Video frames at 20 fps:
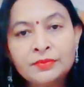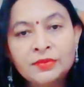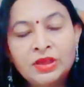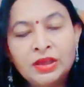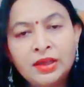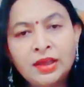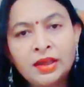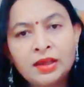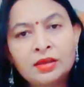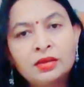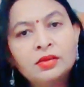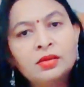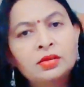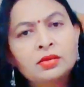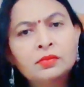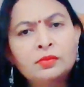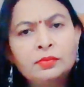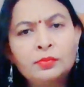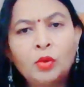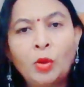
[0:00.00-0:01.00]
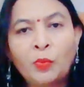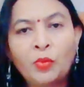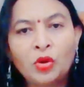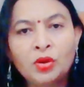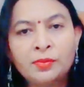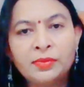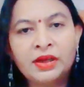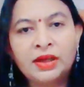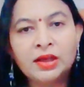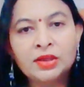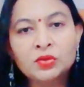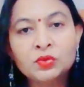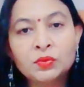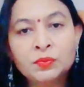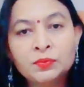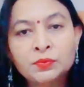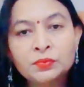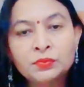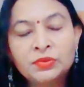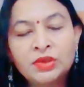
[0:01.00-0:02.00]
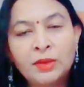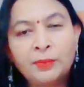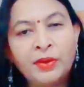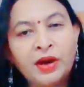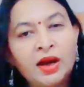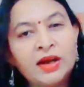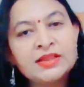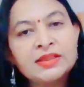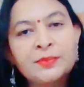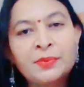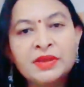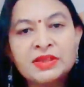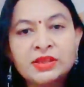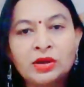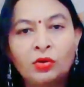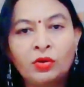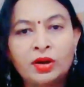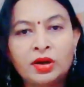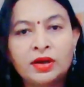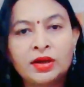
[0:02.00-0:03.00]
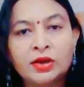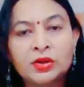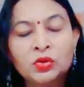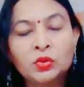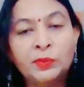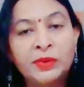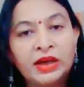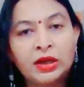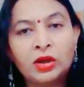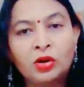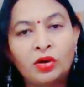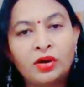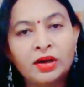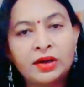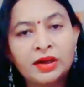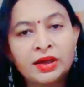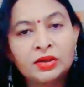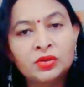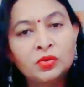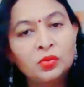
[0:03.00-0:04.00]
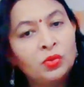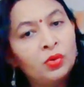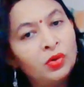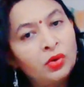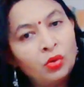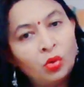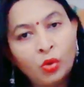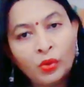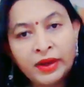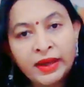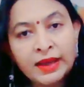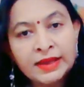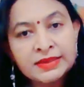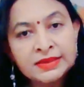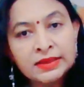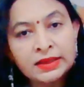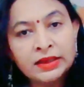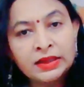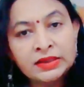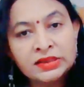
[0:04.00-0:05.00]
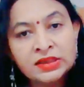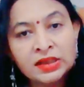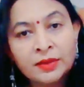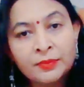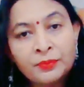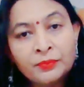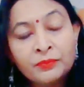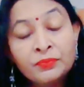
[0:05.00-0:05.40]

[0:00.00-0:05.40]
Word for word: ठीक है पॉपकॉर्न बना दो या बाहर से पिज़्ज़ा ऑर्डर कर दो बर्गर ऑर्डर कर दो हो गया एक्स्ट्रा खर्चा